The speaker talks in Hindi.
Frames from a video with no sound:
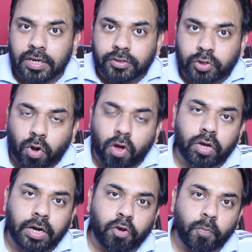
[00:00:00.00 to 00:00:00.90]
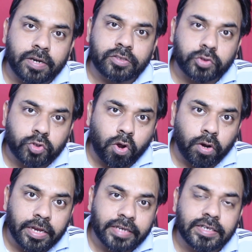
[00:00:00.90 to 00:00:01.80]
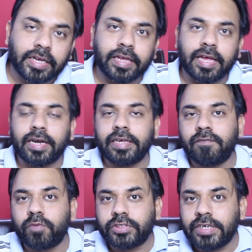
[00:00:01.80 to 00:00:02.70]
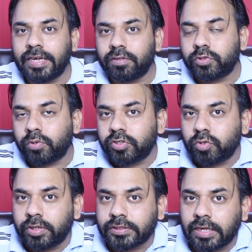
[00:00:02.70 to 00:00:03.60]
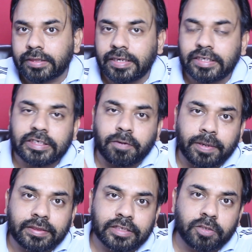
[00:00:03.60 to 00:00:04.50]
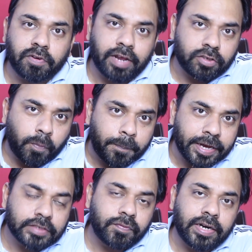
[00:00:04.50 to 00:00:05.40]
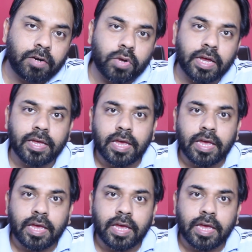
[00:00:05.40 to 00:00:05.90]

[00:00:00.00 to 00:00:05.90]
स्ट्रॉन्ग र्यूमर्स जो स्ट्रॉन्ग लीक्स निकल के आ रही हैं वो ये हैं दोस्तों कि जो इसका तीन जी बी बत्तीस जी वाला जो बेस वेरियंट होगा